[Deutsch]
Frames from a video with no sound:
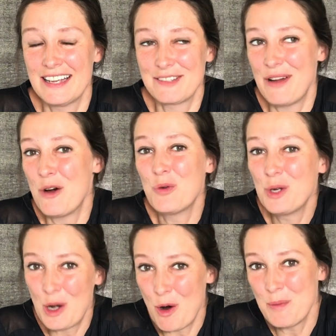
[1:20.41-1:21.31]
Es war
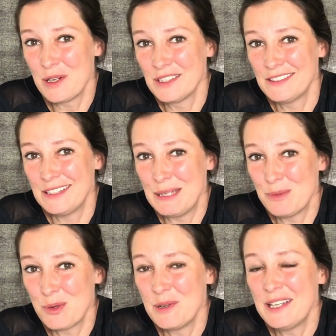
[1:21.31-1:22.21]
unglaublich,
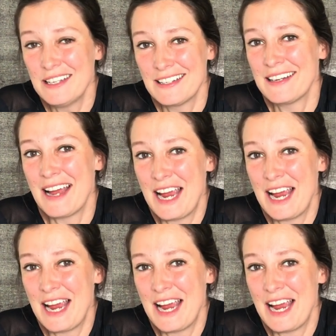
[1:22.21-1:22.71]
ihm zu begegnen,